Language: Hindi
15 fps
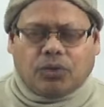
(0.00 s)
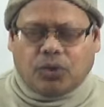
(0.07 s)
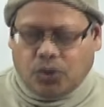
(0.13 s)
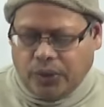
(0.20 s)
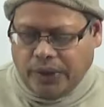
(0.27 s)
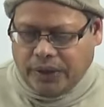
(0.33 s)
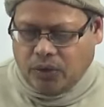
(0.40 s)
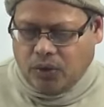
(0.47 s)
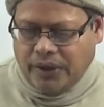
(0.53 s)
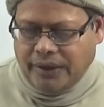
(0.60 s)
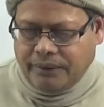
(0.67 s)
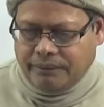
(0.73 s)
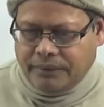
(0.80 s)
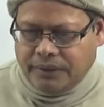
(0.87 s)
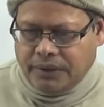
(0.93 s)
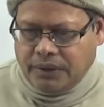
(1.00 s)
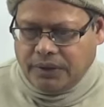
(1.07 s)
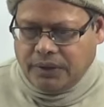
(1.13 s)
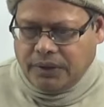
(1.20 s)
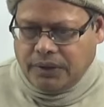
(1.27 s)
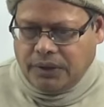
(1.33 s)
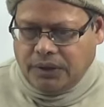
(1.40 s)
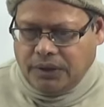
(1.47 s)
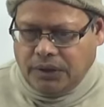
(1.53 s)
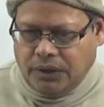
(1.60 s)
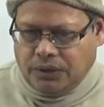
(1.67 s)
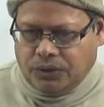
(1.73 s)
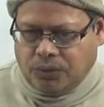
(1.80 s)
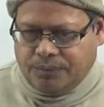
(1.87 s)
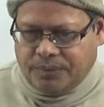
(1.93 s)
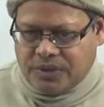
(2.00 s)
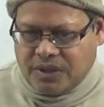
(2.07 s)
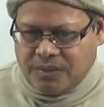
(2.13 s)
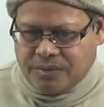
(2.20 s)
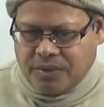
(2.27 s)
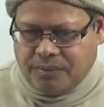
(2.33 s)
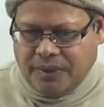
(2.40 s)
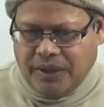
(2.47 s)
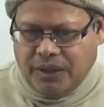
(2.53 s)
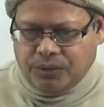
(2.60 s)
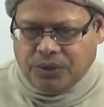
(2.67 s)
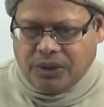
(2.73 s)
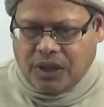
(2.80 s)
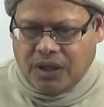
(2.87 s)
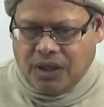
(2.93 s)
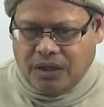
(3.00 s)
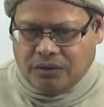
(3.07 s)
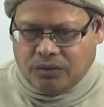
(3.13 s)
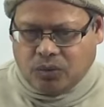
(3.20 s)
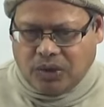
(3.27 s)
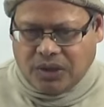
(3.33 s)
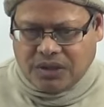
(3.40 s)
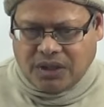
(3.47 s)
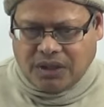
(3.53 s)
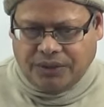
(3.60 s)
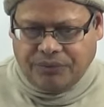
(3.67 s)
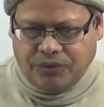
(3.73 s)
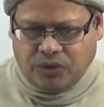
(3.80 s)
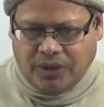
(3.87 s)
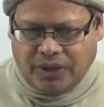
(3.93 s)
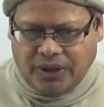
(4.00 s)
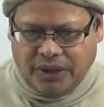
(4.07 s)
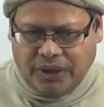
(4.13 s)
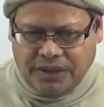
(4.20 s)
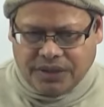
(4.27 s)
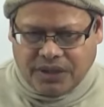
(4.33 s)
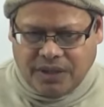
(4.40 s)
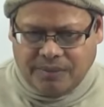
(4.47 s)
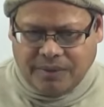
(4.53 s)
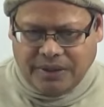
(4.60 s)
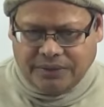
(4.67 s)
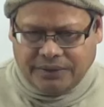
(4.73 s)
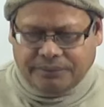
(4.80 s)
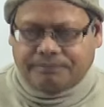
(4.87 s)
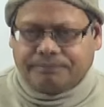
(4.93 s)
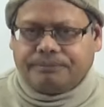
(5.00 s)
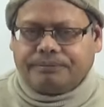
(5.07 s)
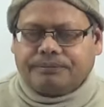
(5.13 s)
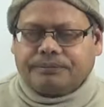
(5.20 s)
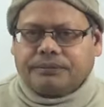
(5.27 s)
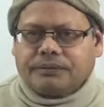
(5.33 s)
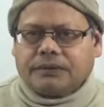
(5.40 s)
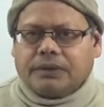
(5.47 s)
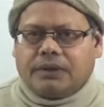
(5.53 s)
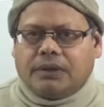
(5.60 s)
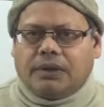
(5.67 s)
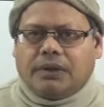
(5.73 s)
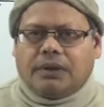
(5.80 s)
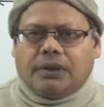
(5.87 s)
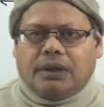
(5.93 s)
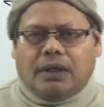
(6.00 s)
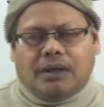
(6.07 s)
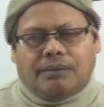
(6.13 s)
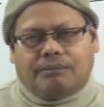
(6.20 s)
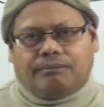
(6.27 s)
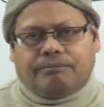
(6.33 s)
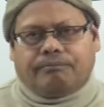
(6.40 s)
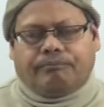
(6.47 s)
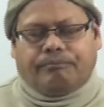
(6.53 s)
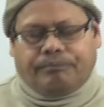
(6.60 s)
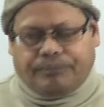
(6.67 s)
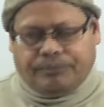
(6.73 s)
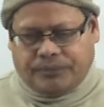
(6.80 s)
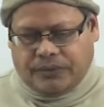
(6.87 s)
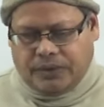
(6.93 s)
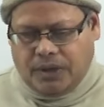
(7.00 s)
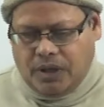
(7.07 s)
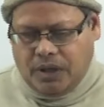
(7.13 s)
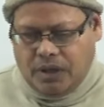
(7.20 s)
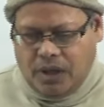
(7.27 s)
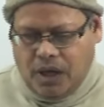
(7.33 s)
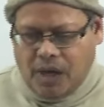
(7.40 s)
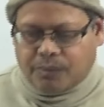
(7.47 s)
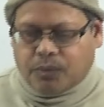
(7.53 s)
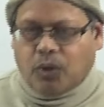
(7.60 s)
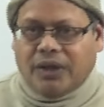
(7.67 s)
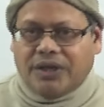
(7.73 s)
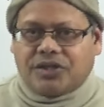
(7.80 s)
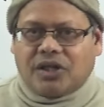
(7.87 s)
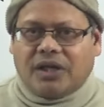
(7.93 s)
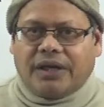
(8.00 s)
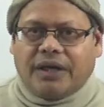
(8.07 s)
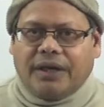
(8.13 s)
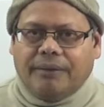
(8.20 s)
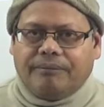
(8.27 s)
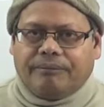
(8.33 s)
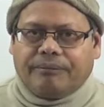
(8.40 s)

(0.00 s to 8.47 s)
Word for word: तो होने को है ये तो सबसे पहले उनका थोड़ा सा रिव्यू करेंगे इसके बाद हम आपको ले चलेंगे